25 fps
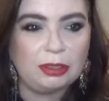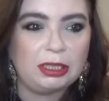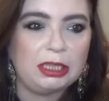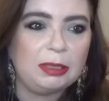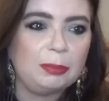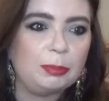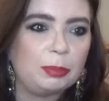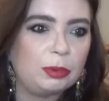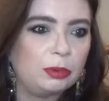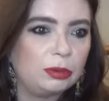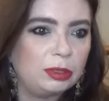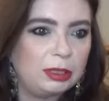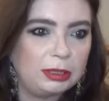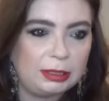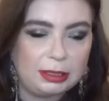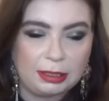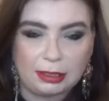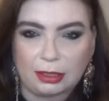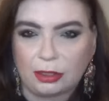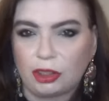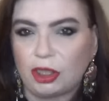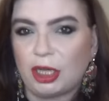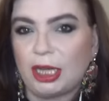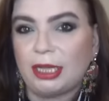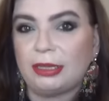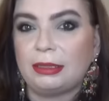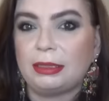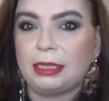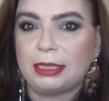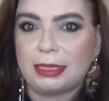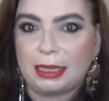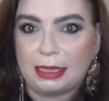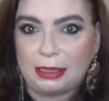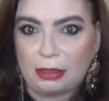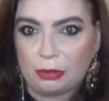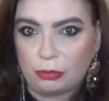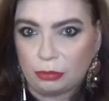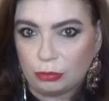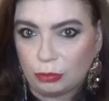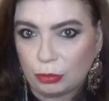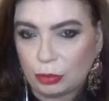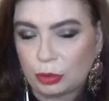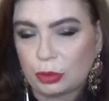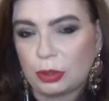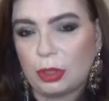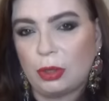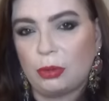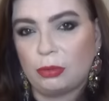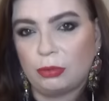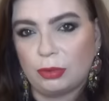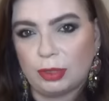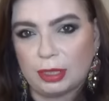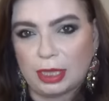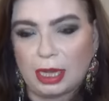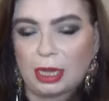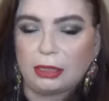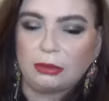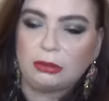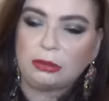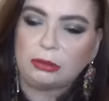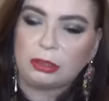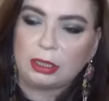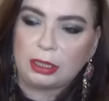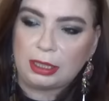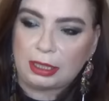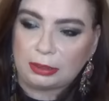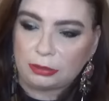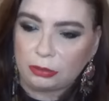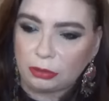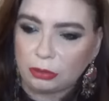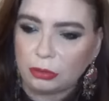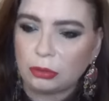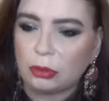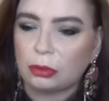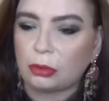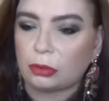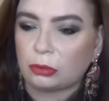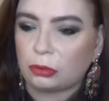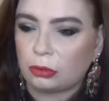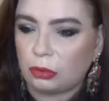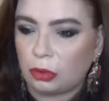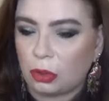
tipo detergenti che uso e usato, che adoro,